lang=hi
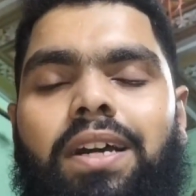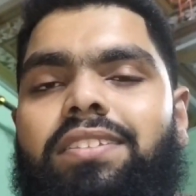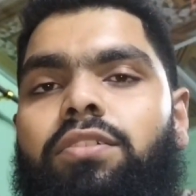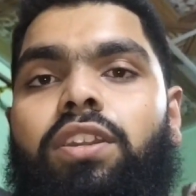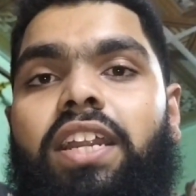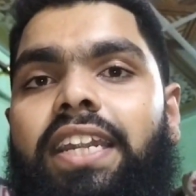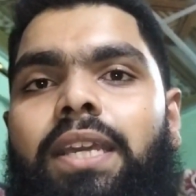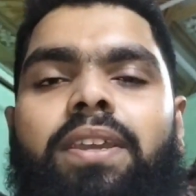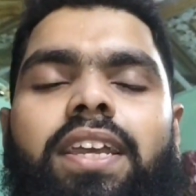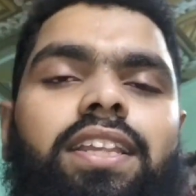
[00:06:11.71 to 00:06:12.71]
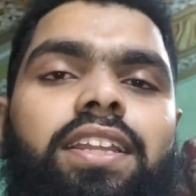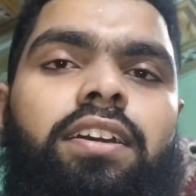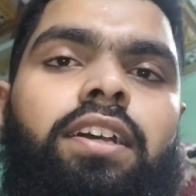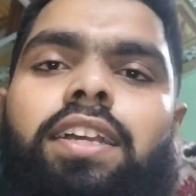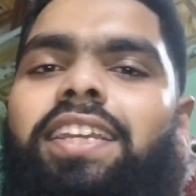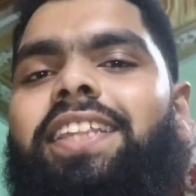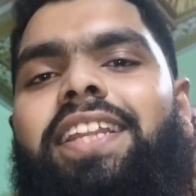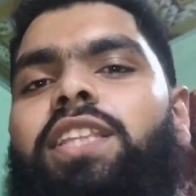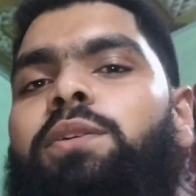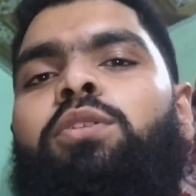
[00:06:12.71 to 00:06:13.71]
बस और घंटी बजा देना
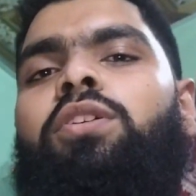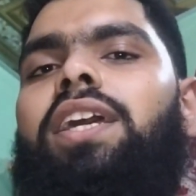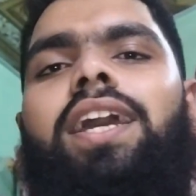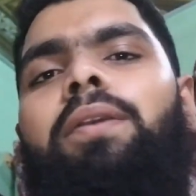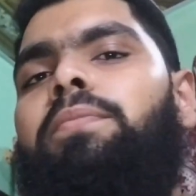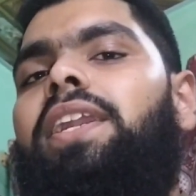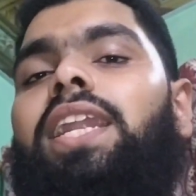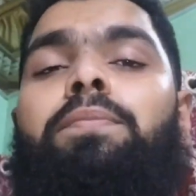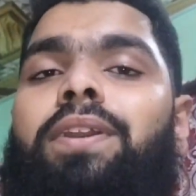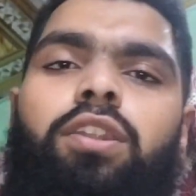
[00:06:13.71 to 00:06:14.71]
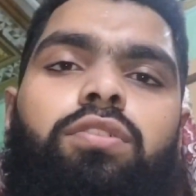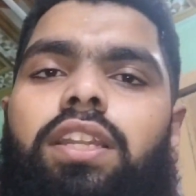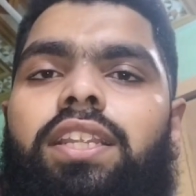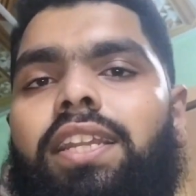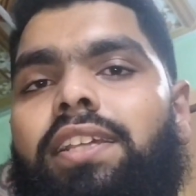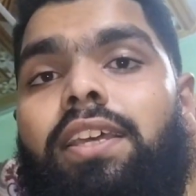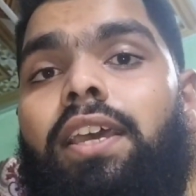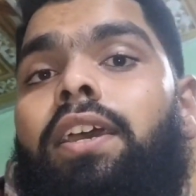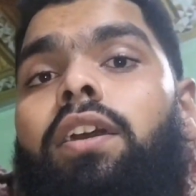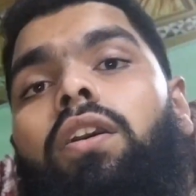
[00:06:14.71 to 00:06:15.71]
इतना तुम लोगों ने काम करना आप कर लो जल्दी जल्दी
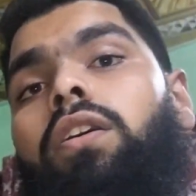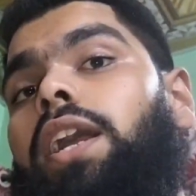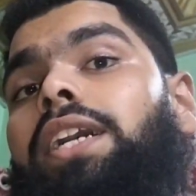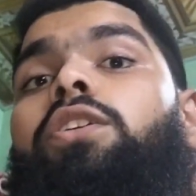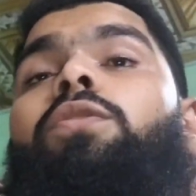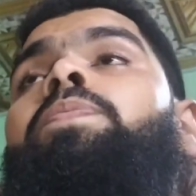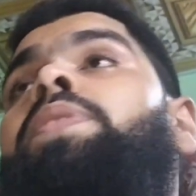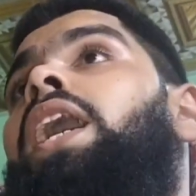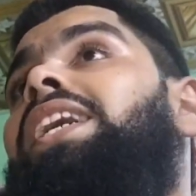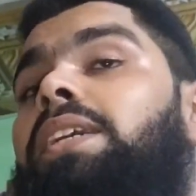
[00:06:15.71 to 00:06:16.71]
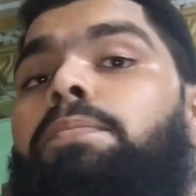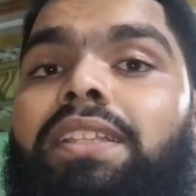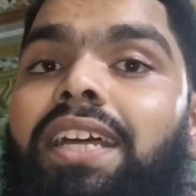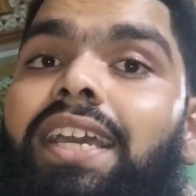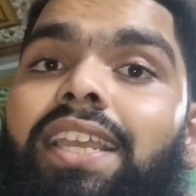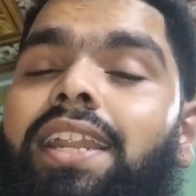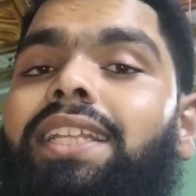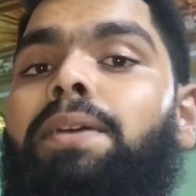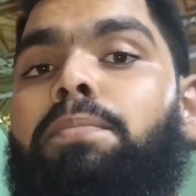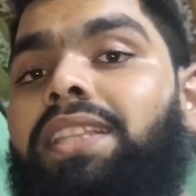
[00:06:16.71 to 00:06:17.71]
से और आ जाओ अच्छा बता क्या
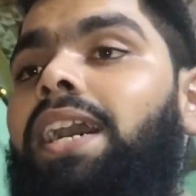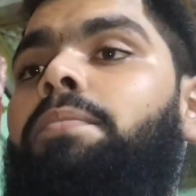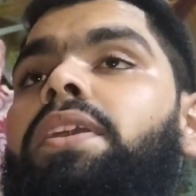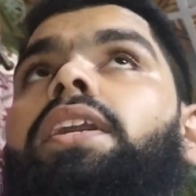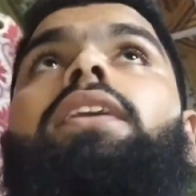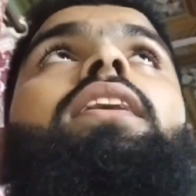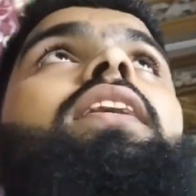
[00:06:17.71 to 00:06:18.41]
रहा था बता में ये रहा